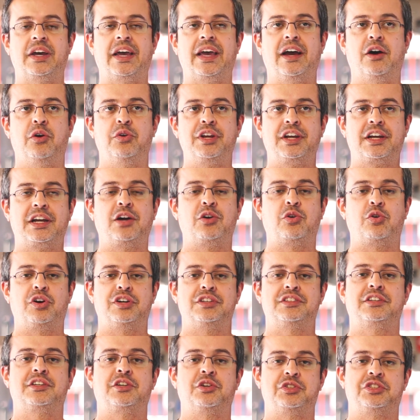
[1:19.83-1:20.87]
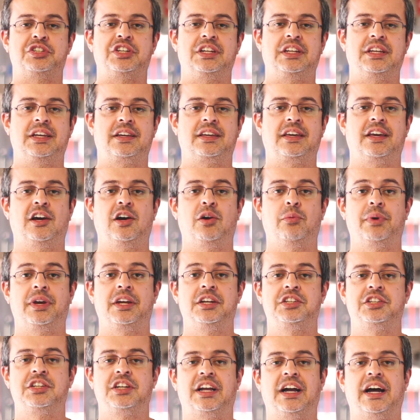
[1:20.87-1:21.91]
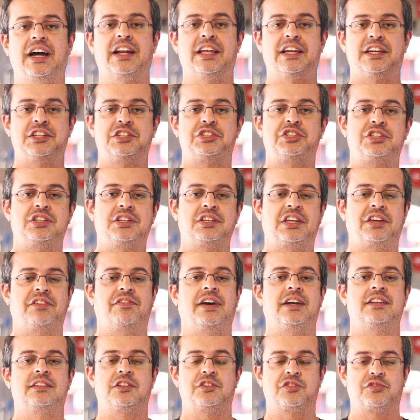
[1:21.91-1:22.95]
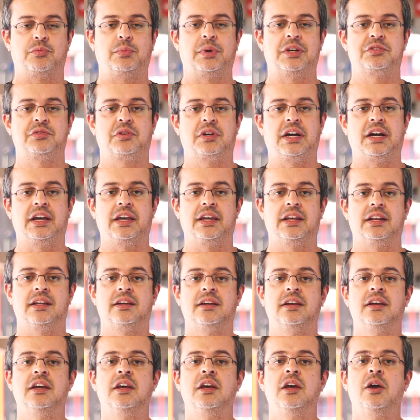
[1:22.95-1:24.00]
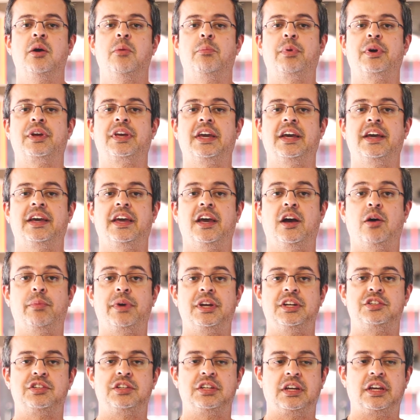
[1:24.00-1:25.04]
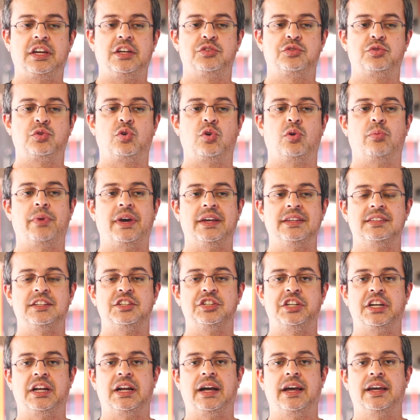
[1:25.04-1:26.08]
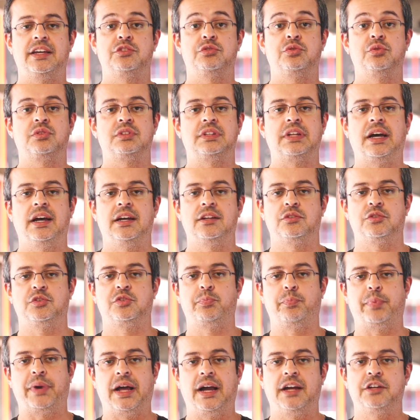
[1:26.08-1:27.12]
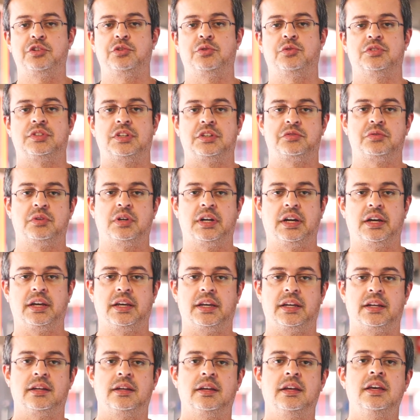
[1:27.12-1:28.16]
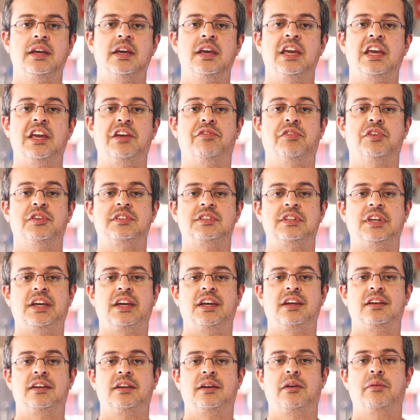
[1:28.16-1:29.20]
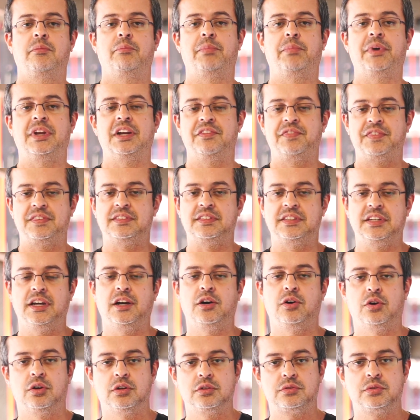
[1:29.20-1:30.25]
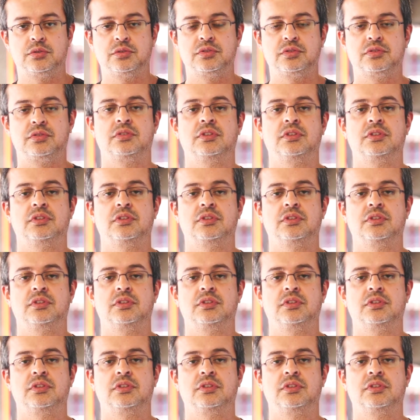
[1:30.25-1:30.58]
É a única coisa que eu diria que realmente garante que vai transformar a sua carreira, porque realmente isso começa a gerar resultados práticos na sua carreira. E você beneficia outros